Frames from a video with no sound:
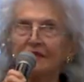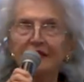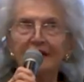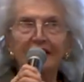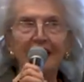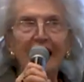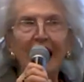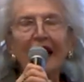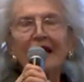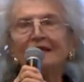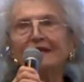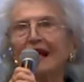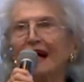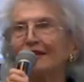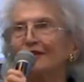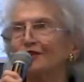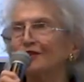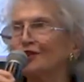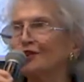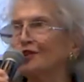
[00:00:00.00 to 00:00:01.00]

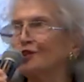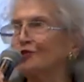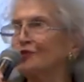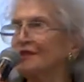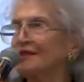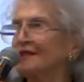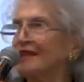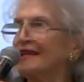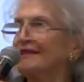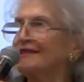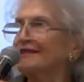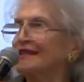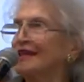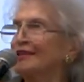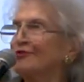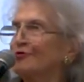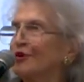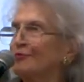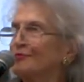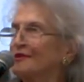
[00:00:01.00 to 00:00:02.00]
Nada disso está
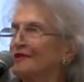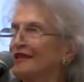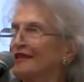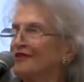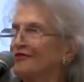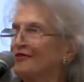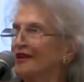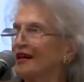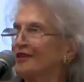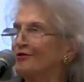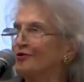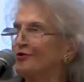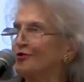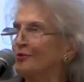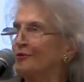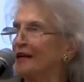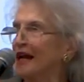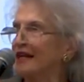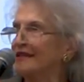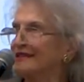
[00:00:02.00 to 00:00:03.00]
sendo observado
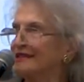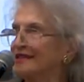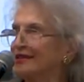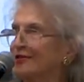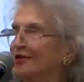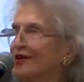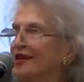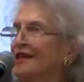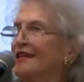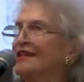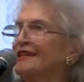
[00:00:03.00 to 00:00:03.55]
no Brasil